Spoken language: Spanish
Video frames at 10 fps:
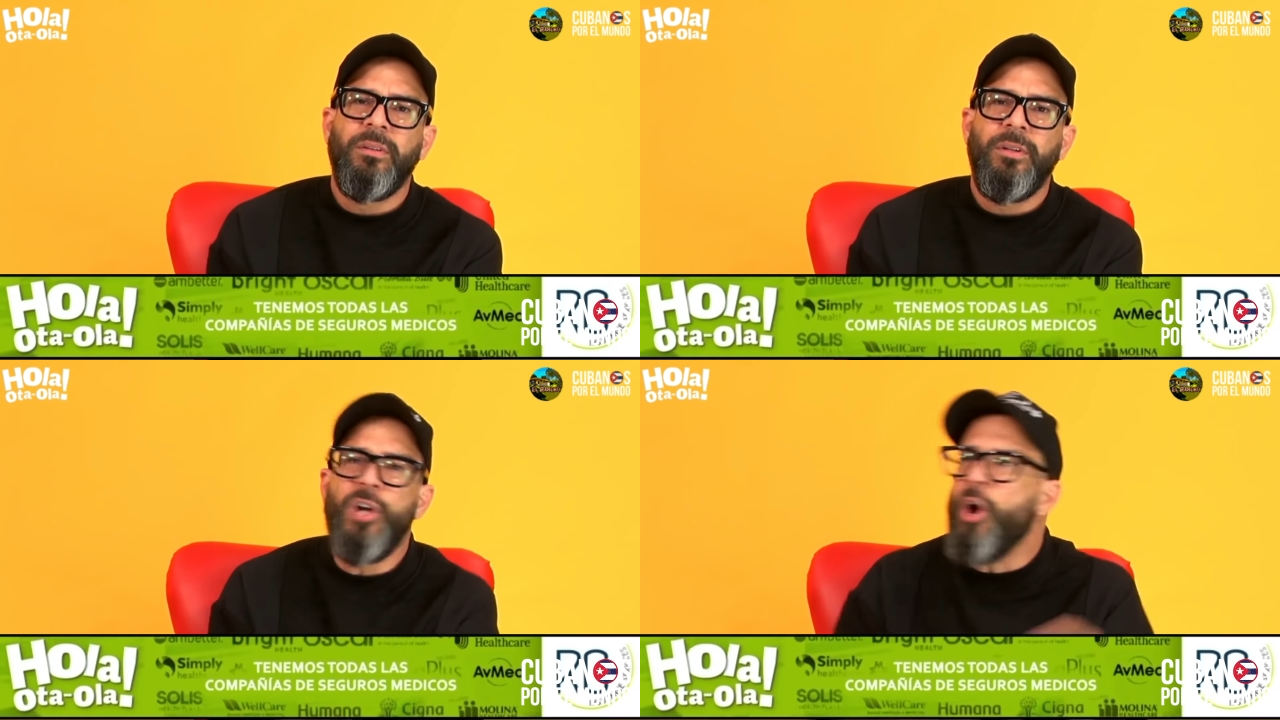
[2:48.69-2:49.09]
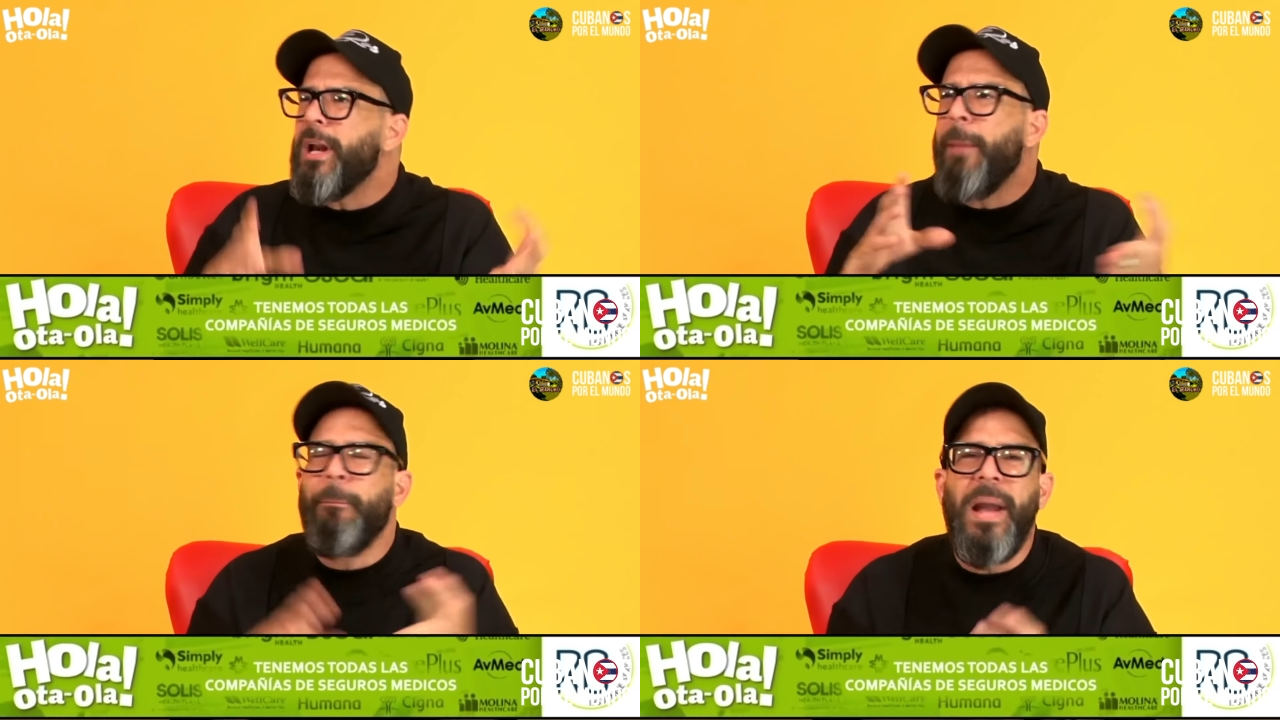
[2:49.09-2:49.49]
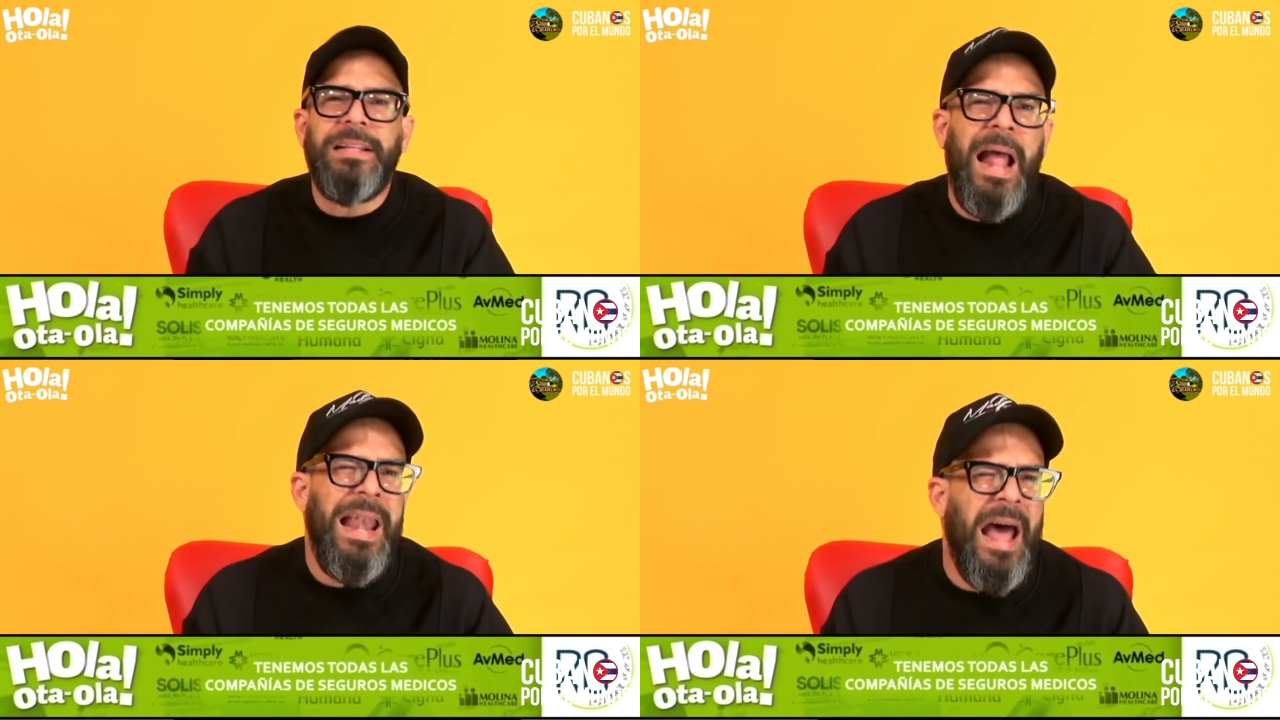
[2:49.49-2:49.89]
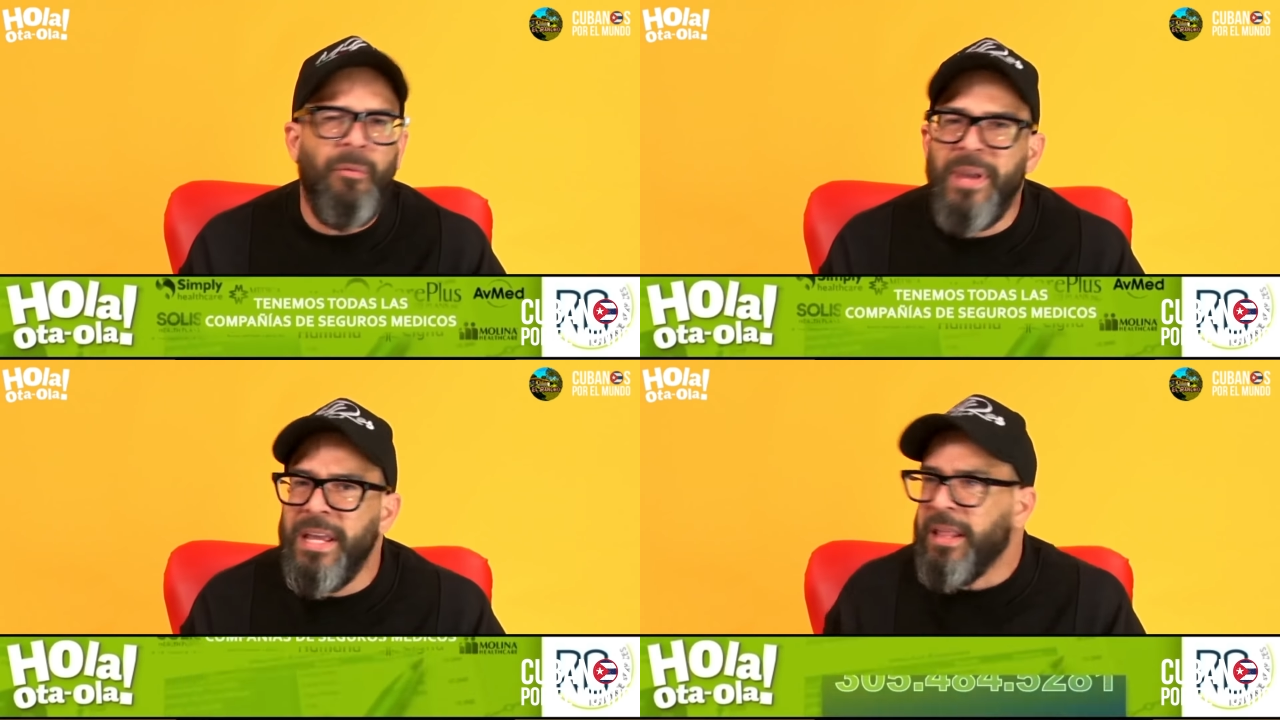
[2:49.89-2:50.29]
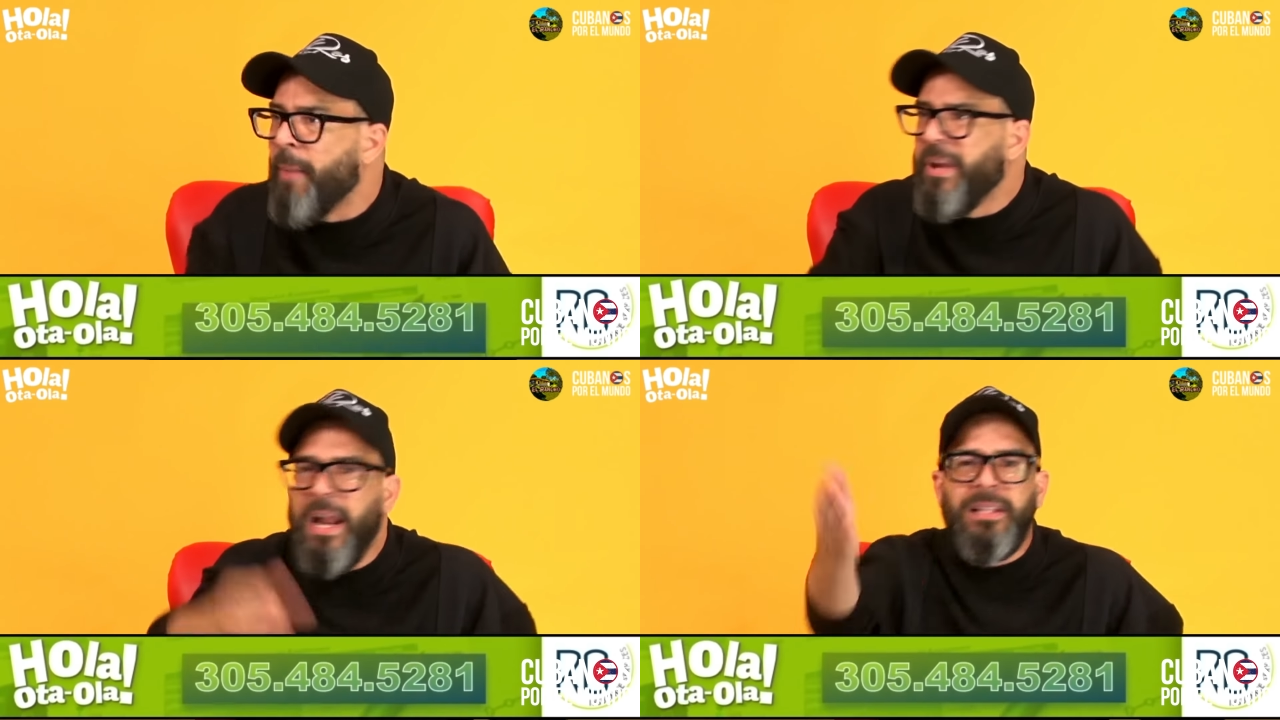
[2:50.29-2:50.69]
No respetan la vida.
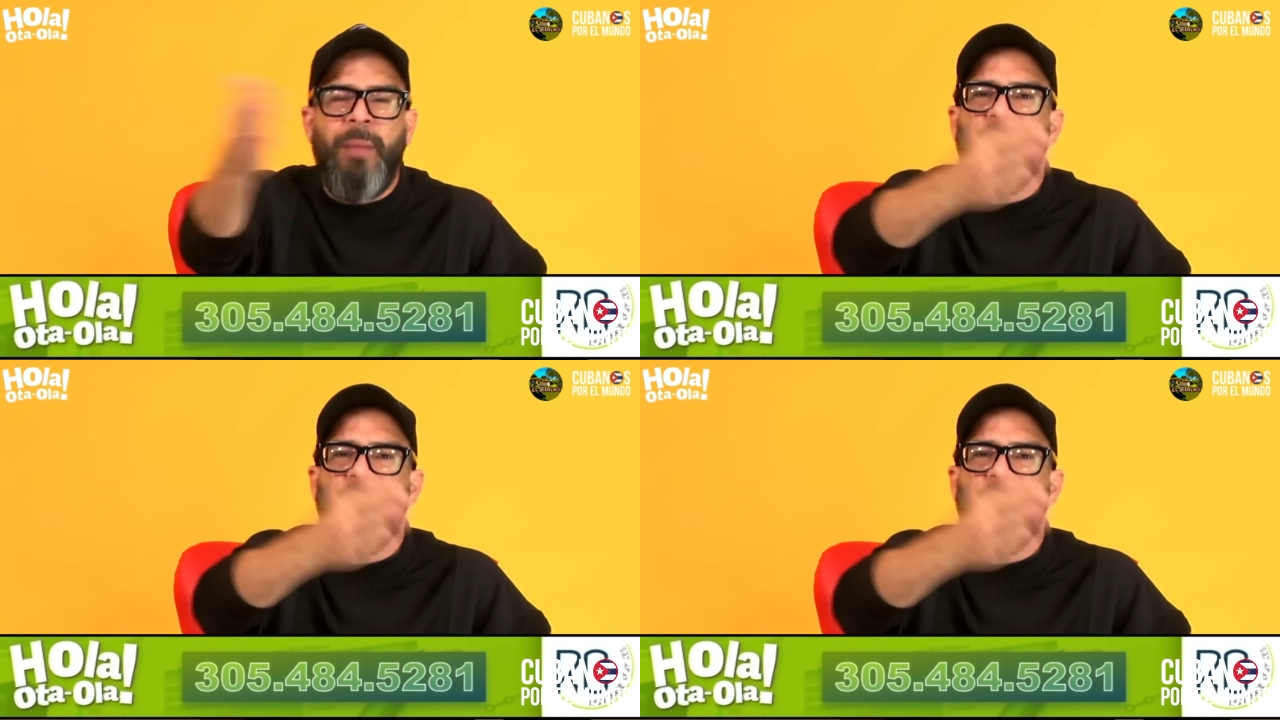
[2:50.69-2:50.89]
Mira este